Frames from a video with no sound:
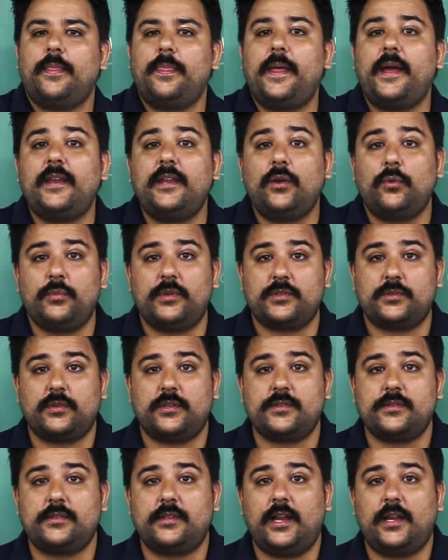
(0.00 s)
Daria o mesmo
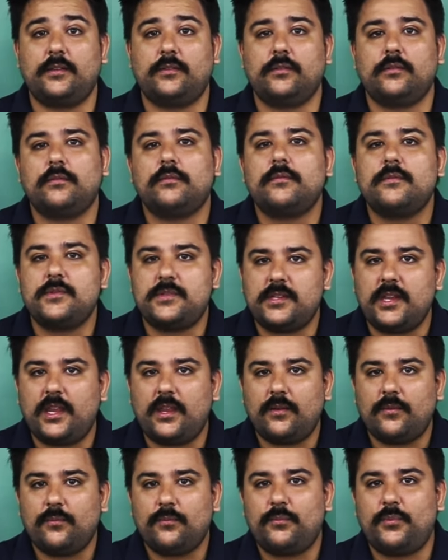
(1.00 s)
resultado?
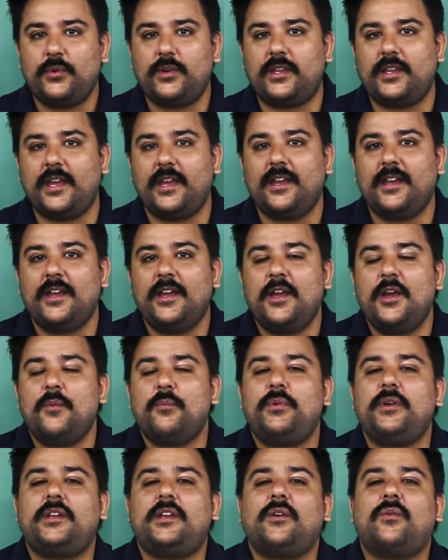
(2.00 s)
Sim. Por quê?
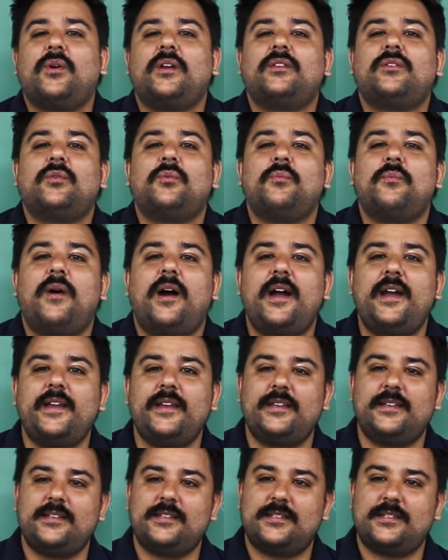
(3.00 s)
Porque quanto
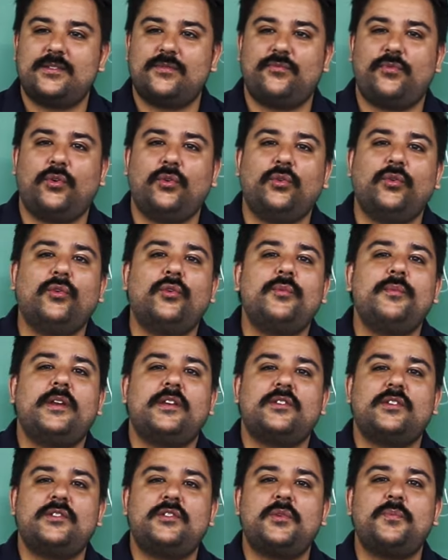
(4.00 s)
mais volume
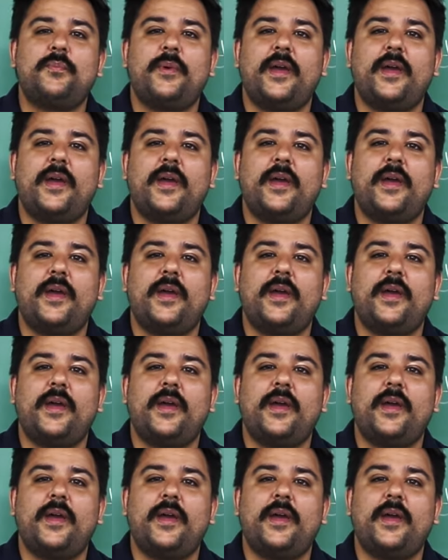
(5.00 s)
a gente